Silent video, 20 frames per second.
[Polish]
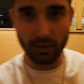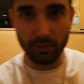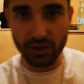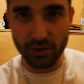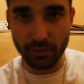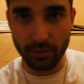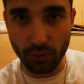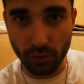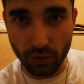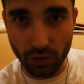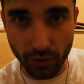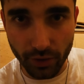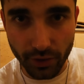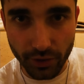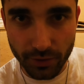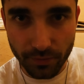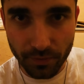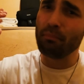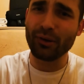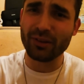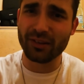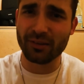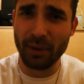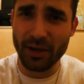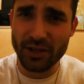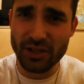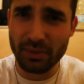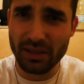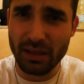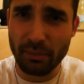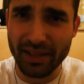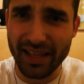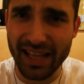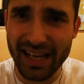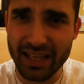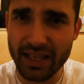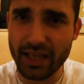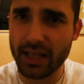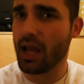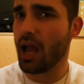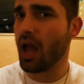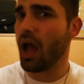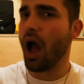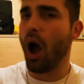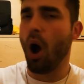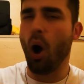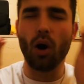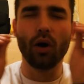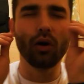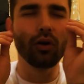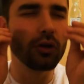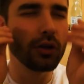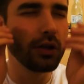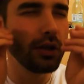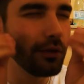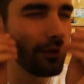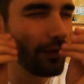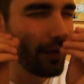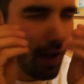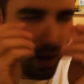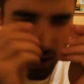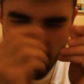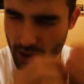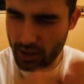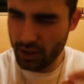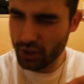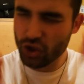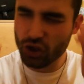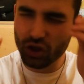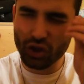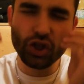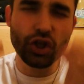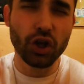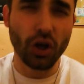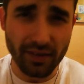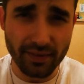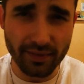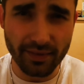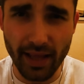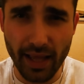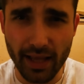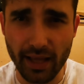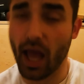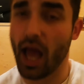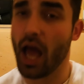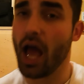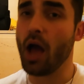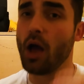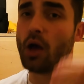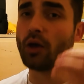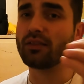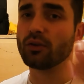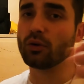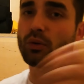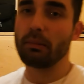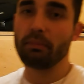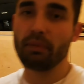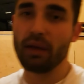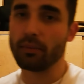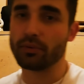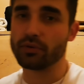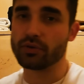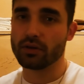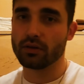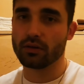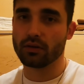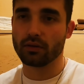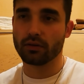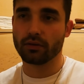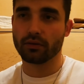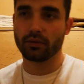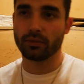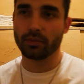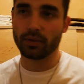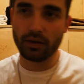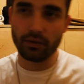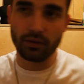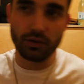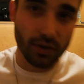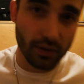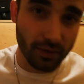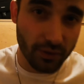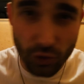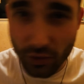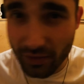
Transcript: i będziemy ją kroić. Podsmażamy na patelni oliwa, czosnek, sól i pieprz. W sumie nie wiem, czy jest